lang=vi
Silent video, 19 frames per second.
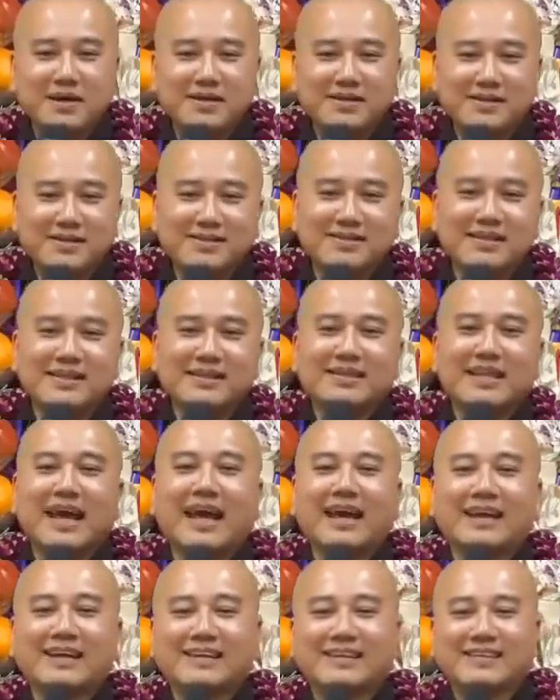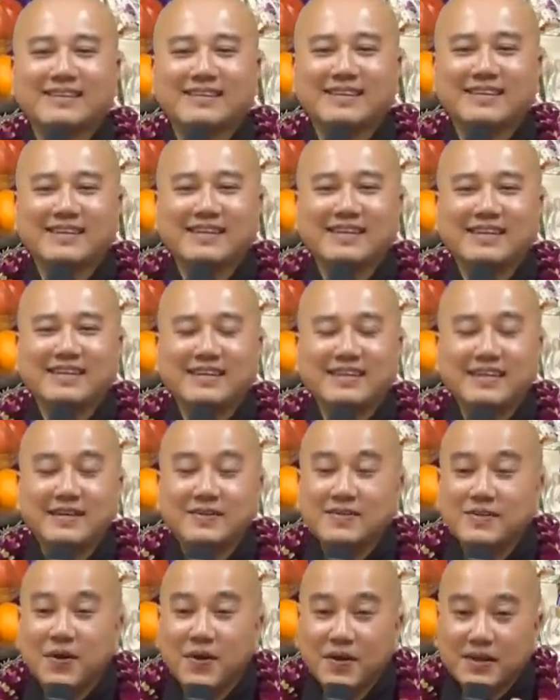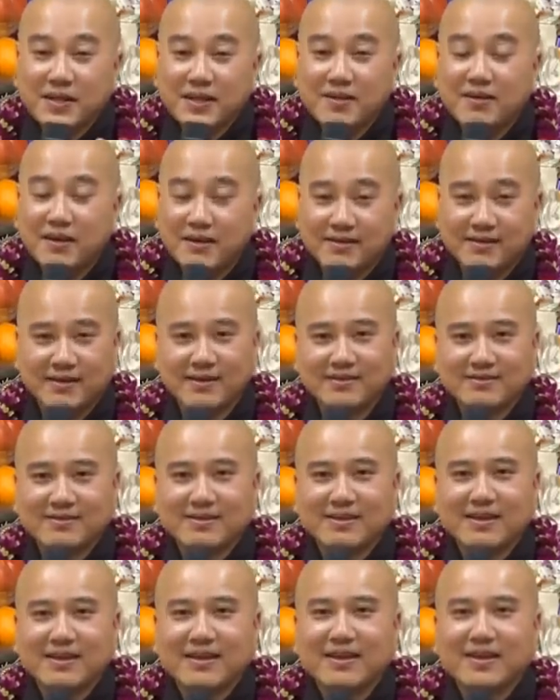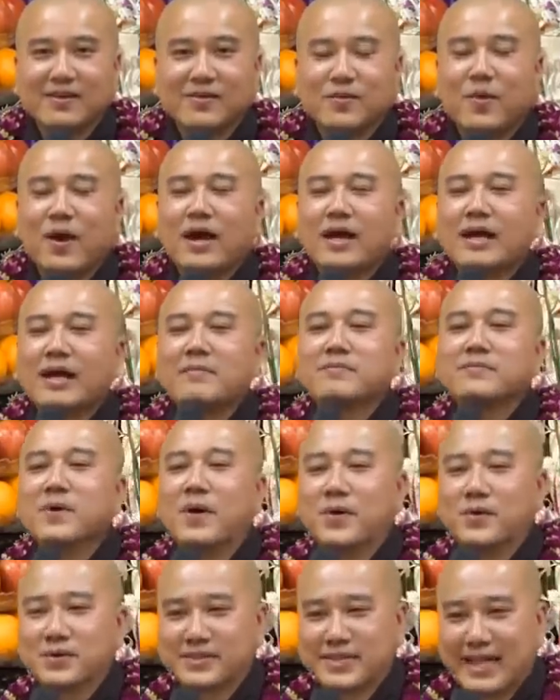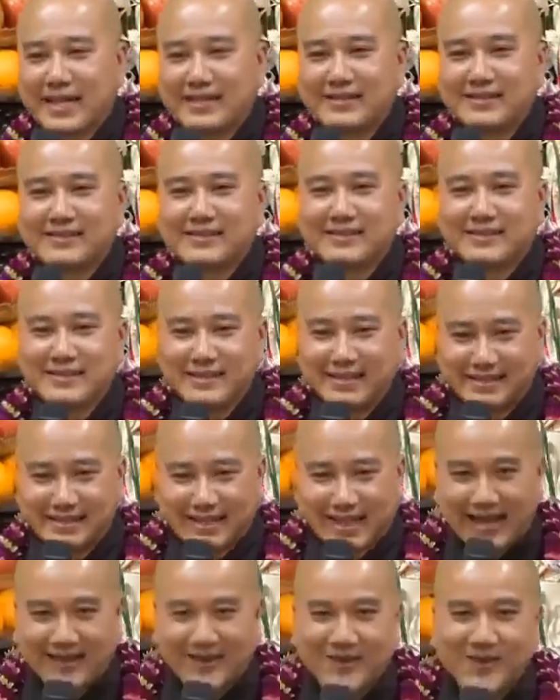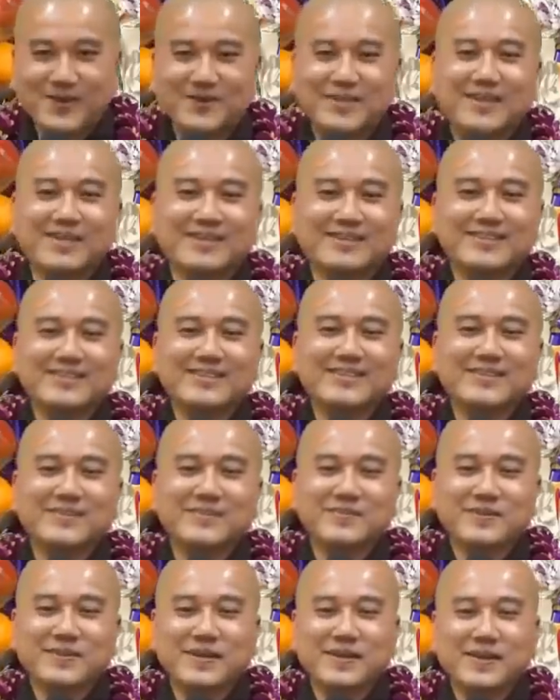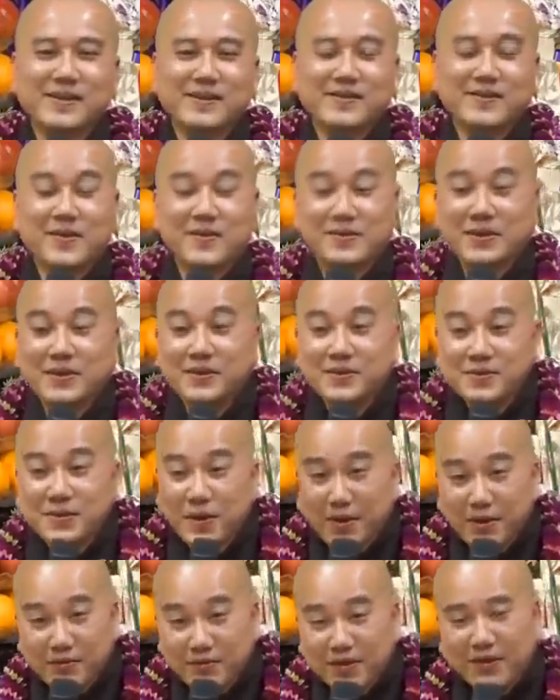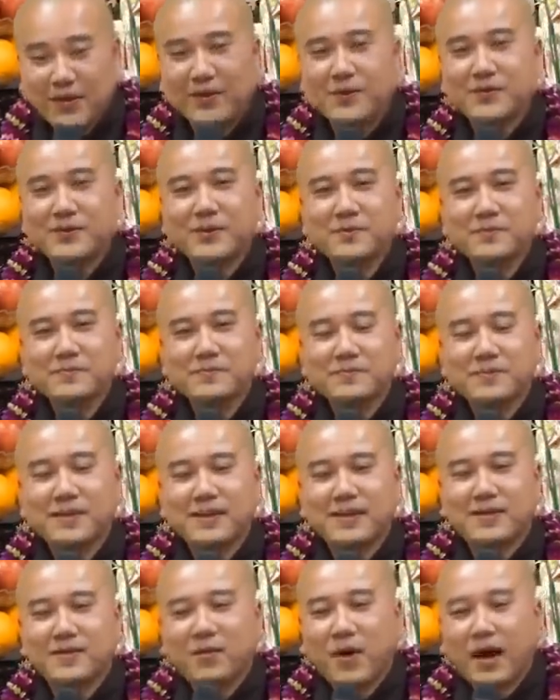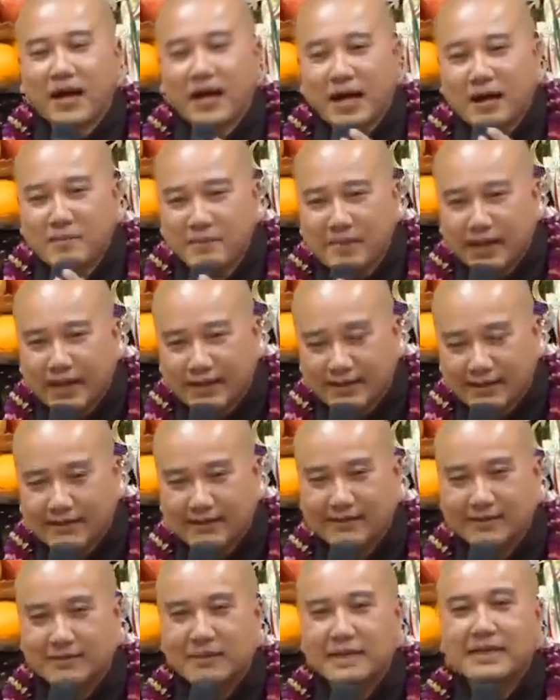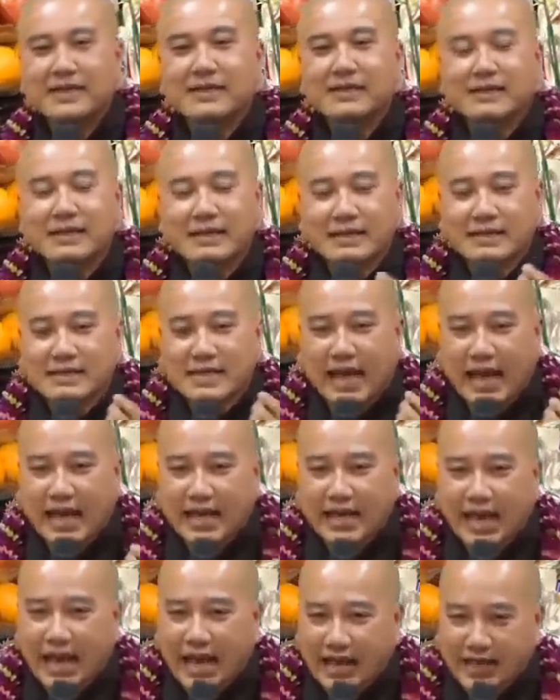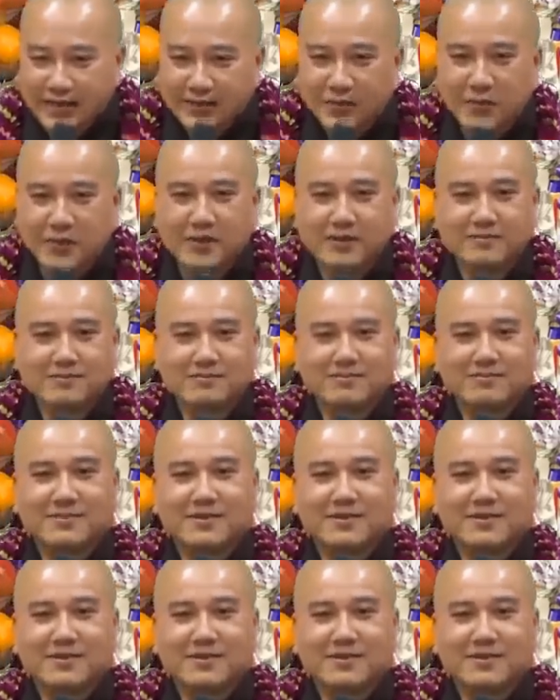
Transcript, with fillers: bên Đức Địa Tạng. Nếu nói theo hình thức, Quan Âm độ sanh, Địa Tạng độ tử. Còn nếu nói về nội dung, Quan Âm là từ bi, Địa Tạng là hạnh nguyện.